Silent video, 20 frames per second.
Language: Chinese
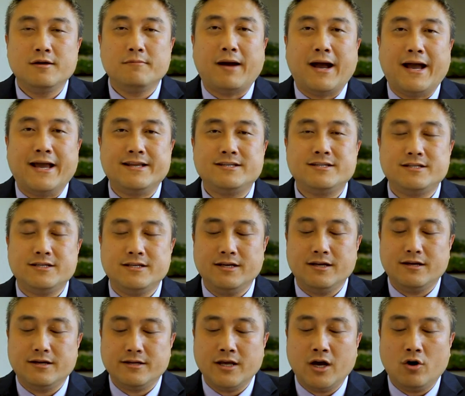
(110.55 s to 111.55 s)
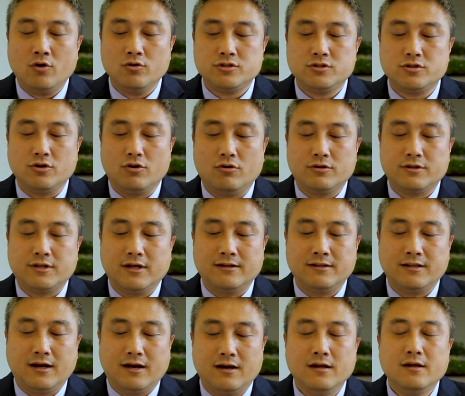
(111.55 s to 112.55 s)
排期要求
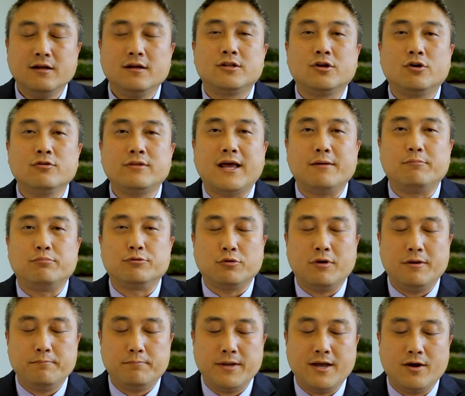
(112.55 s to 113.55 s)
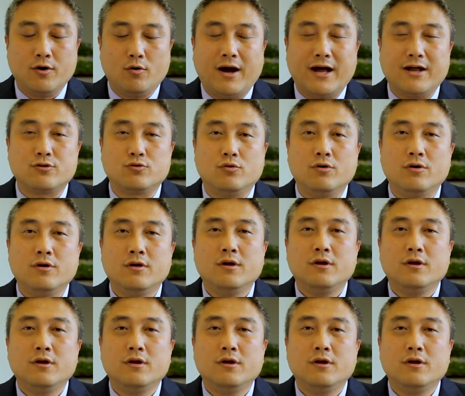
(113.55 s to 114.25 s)
等等，都在不断变化中。